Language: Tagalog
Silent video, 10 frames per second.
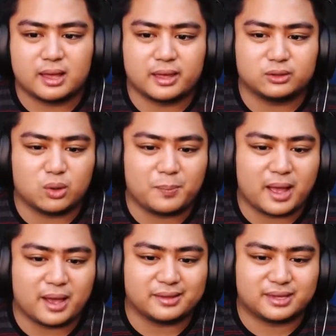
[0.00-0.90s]
Ito
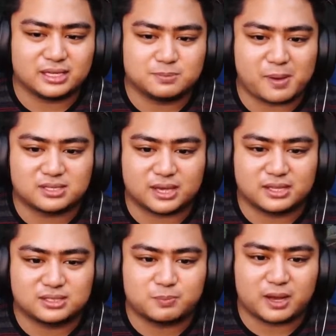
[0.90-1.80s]
pangit guys pag side
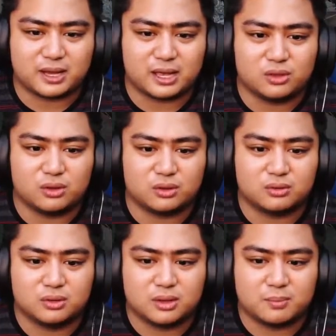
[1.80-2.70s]
pag ano,
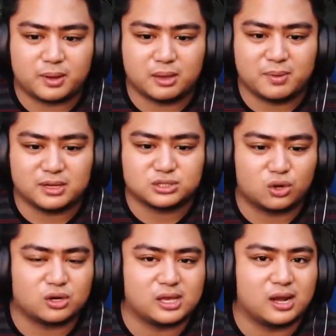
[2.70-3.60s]
pag ibang
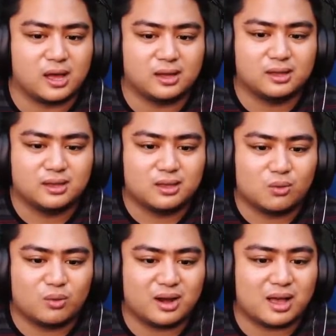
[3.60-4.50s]
storya lang,
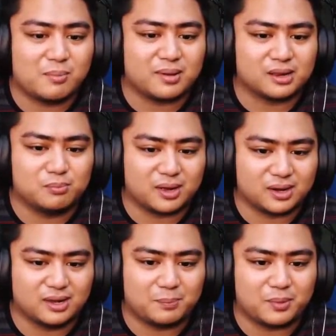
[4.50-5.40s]
walang
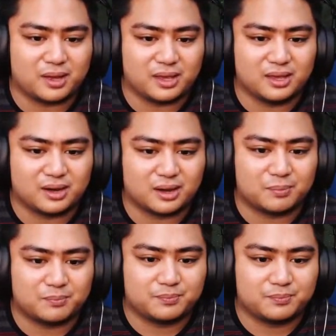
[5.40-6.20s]
kabaril-baril, napakahirap.